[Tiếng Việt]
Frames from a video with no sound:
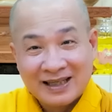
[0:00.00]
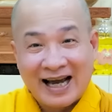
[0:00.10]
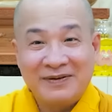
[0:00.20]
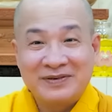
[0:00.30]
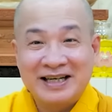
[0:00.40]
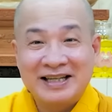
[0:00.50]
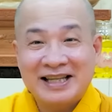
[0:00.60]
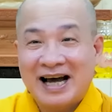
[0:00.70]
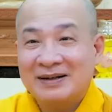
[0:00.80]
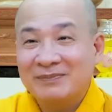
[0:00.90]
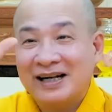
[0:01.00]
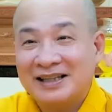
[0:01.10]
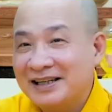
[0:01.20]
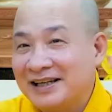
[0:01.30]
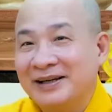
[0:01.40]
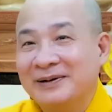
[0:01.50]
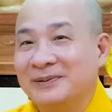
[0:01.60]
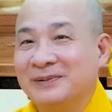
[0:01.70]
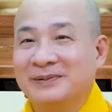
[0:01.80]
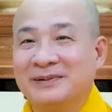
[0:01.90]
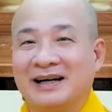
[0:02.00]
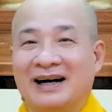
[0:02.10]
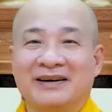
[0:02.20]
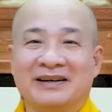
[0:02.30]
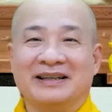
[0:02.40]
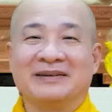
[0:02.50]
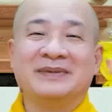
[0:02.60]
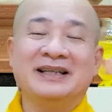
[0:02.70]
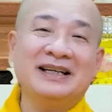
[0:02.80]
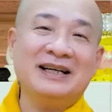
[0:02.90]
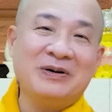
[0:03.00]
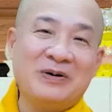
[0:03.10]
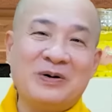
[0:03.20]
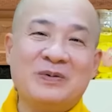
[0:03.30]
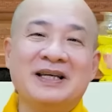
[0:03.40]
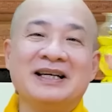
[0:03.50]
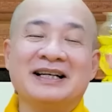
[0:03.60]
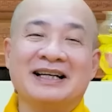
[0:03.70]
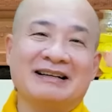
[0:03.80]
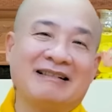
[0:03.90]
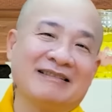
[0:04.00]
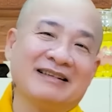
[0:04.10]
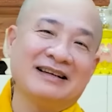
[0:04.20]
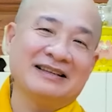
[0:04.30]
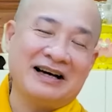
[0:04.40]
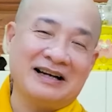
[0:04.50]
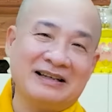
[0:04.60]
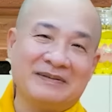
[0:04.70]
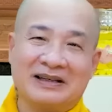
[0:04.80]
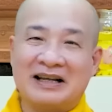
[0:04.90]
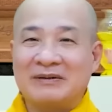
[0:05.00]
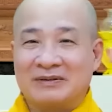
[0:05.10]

29 Tết mất tiêu rồi, biến hô biến cái trời ơi, Tết đó mình lết,